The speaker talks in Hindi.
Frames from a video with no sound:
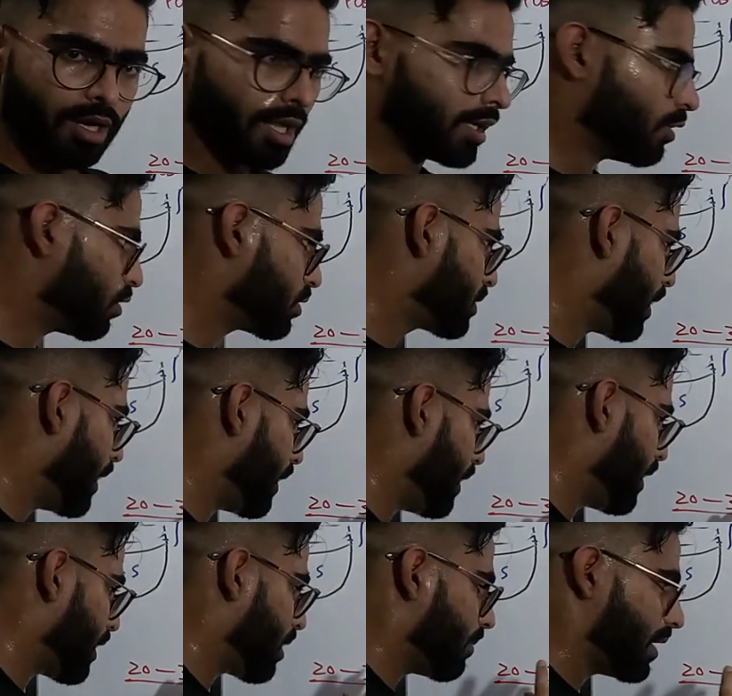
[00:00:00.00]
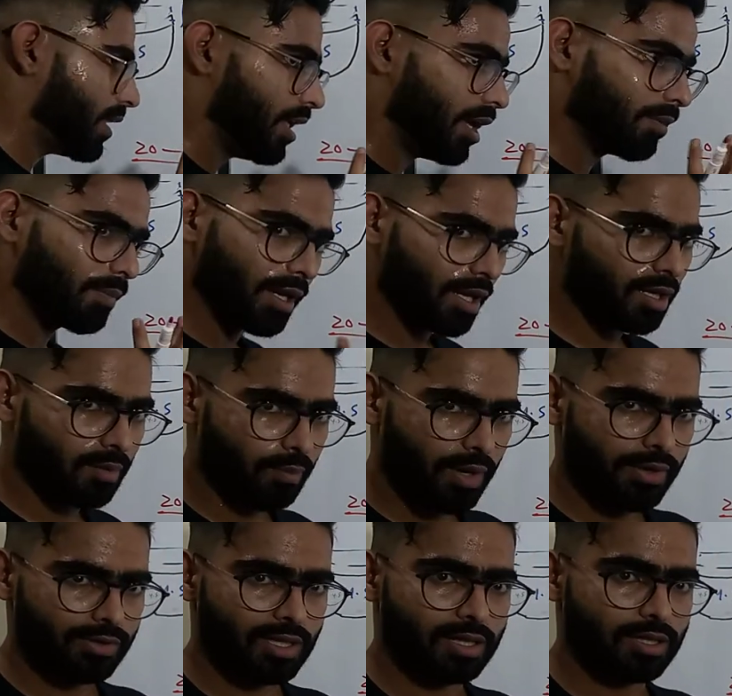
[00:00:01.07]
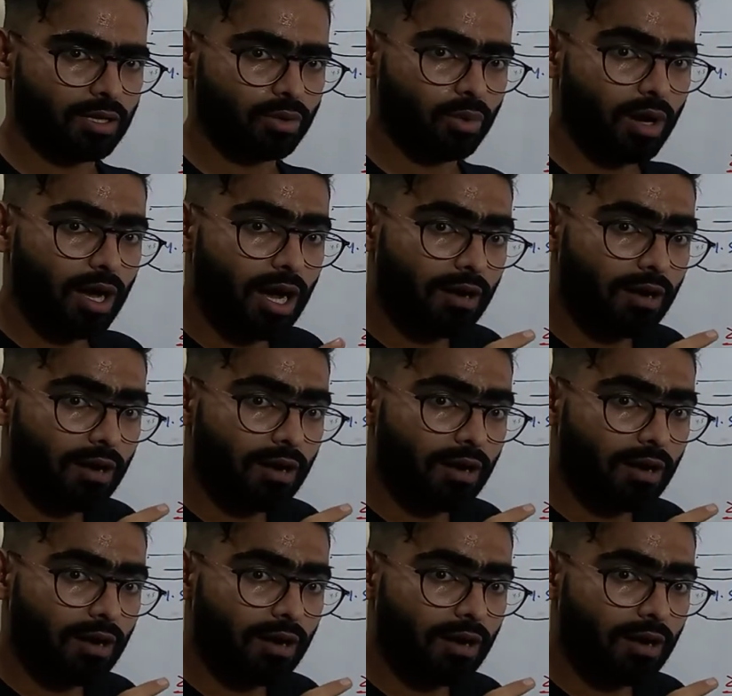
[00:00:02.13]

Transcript: ठीक है और थर्टी डे के बाद एक महीना कंप्लीट हो जाता है तो